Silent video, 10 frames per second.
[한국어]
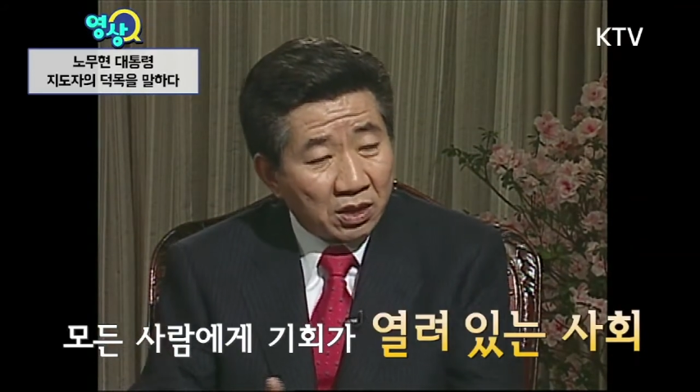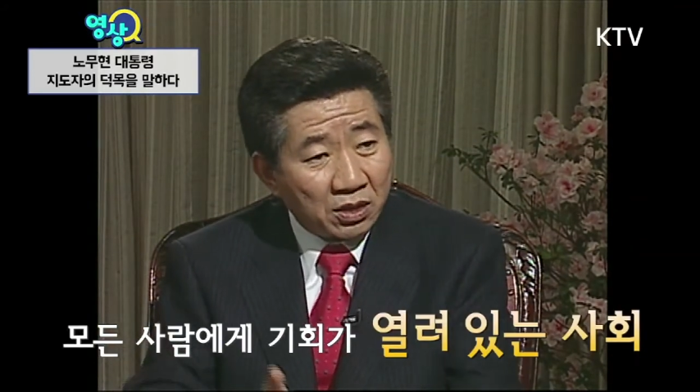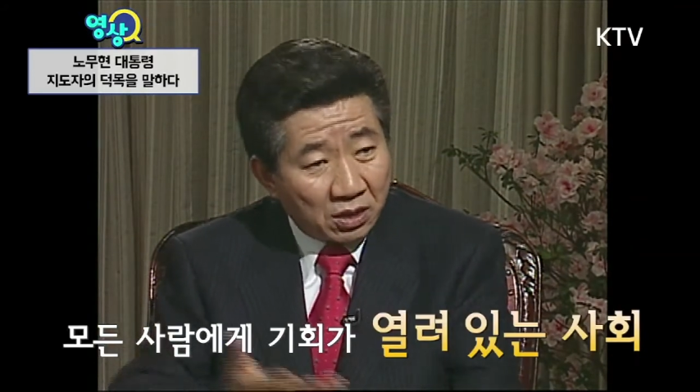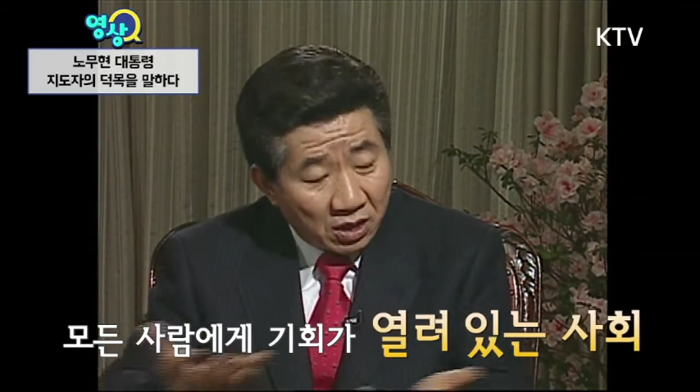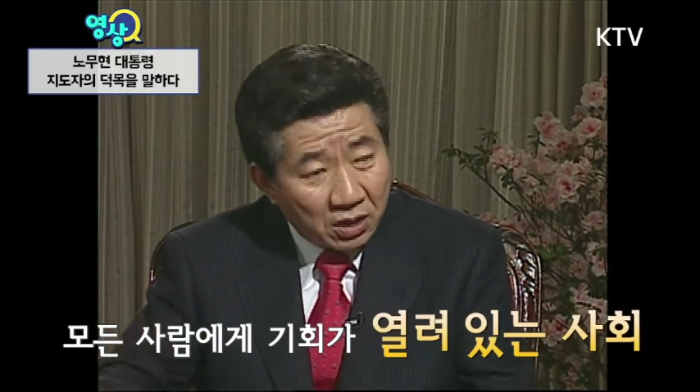
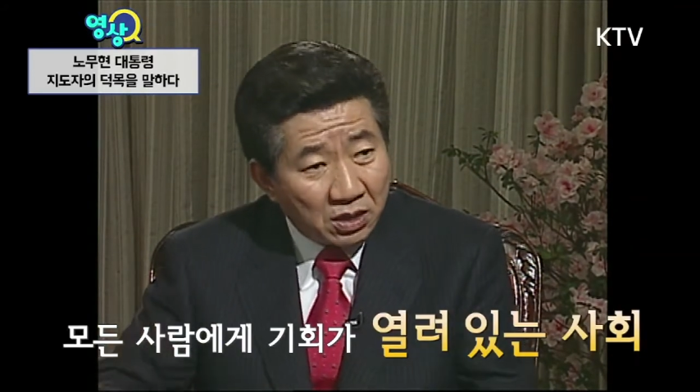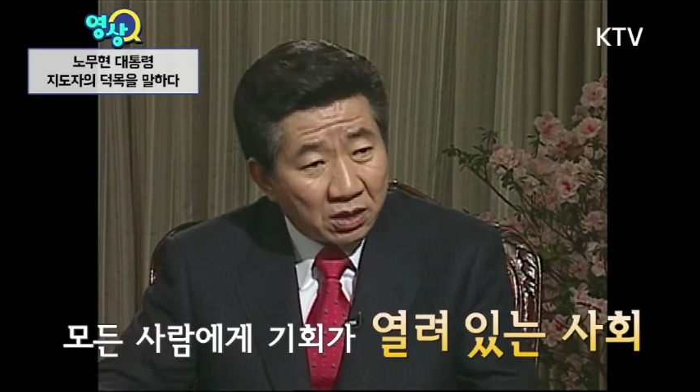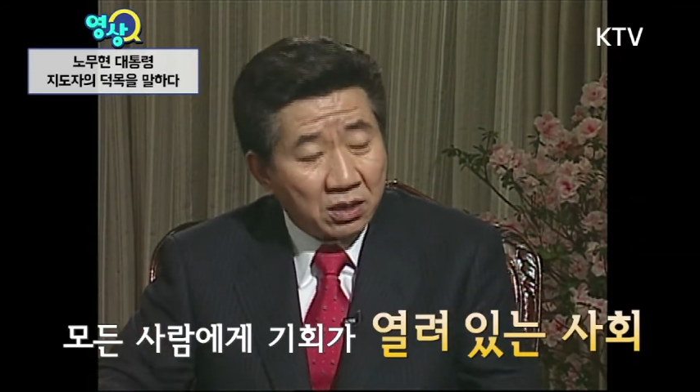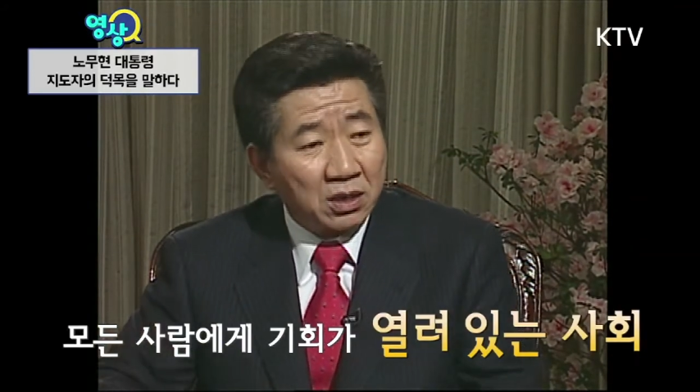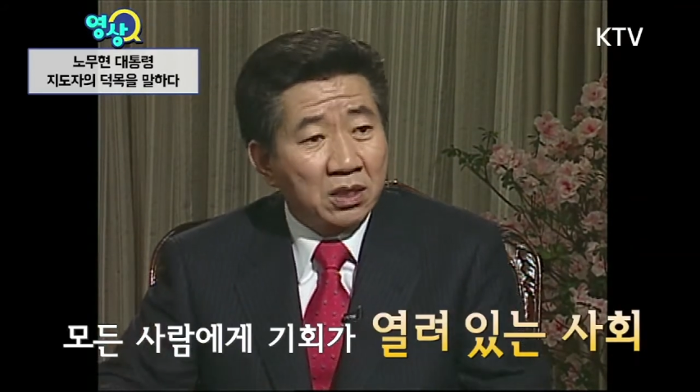
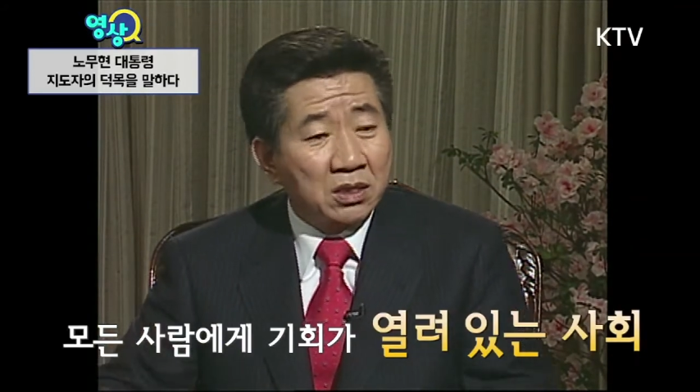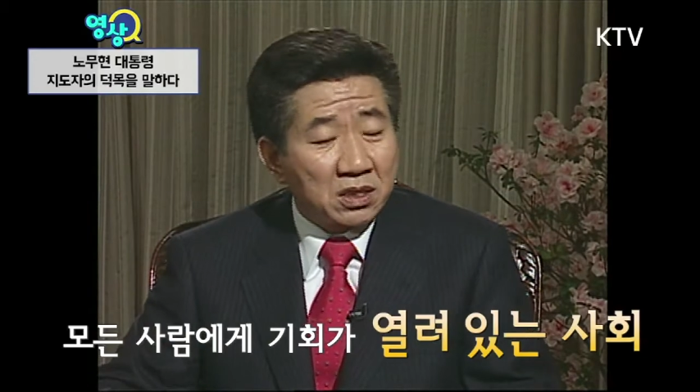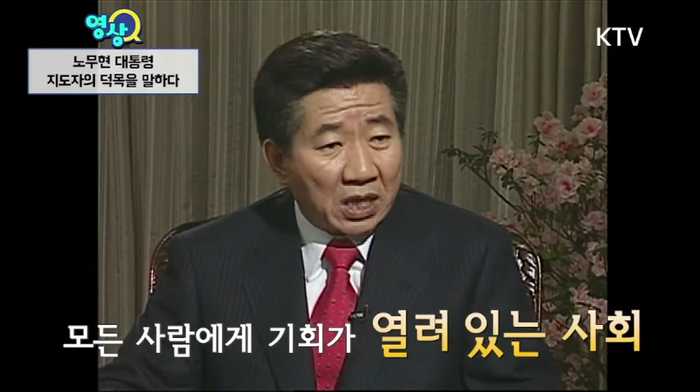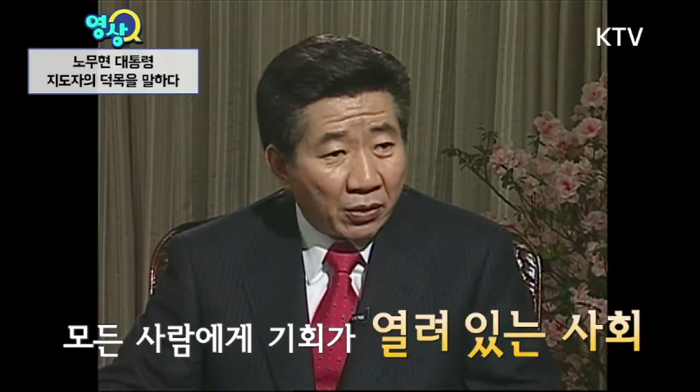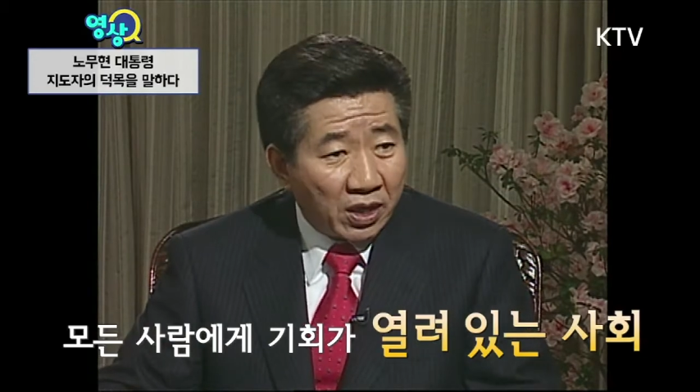열려있는
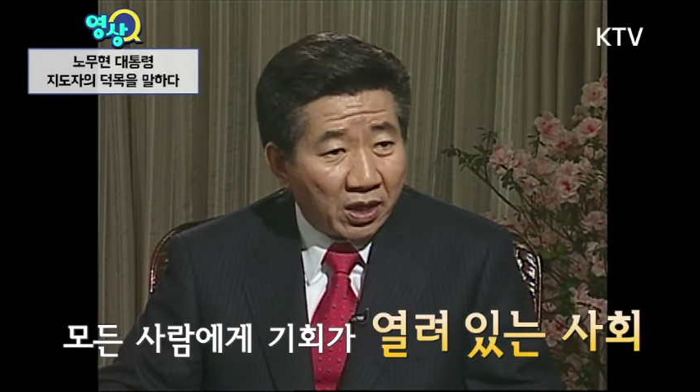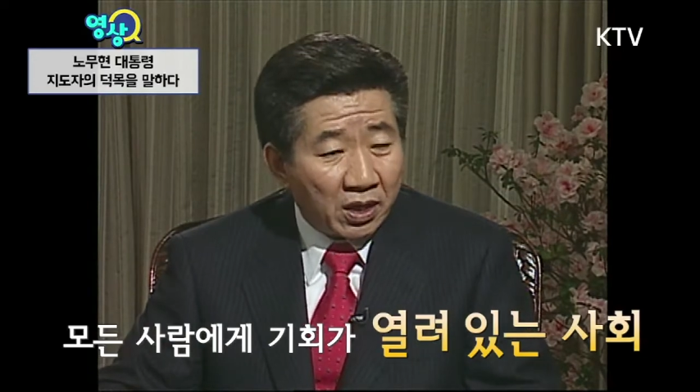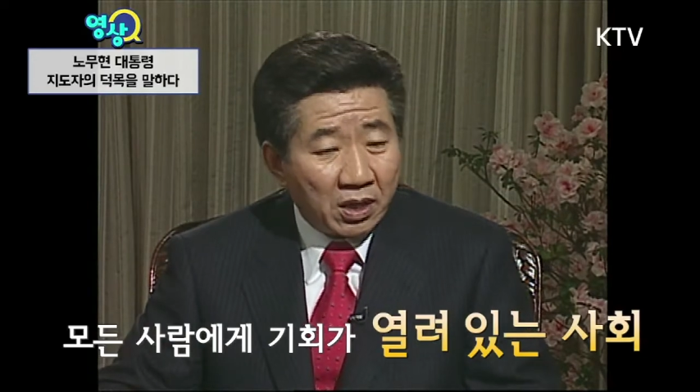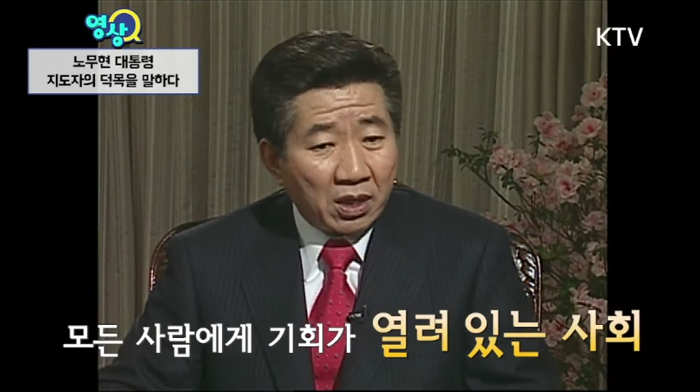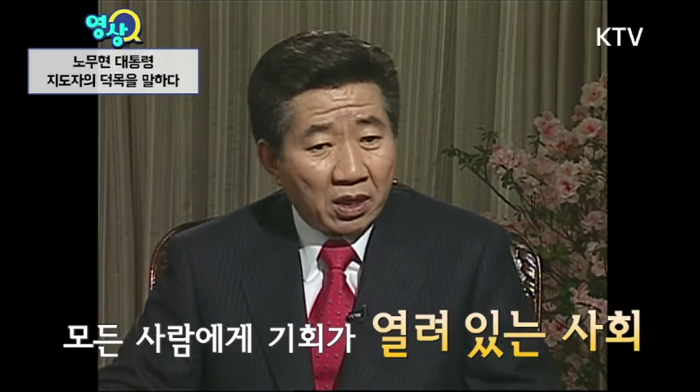사회
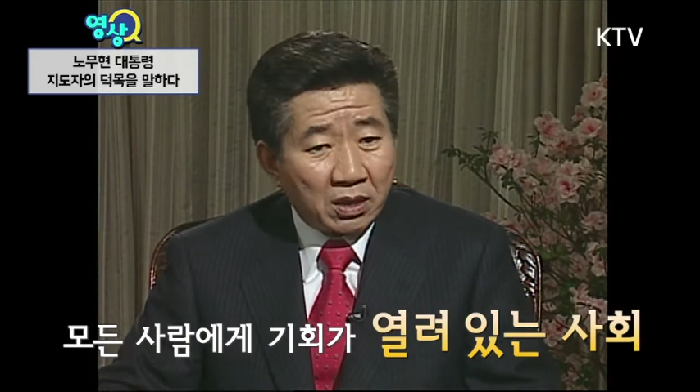예,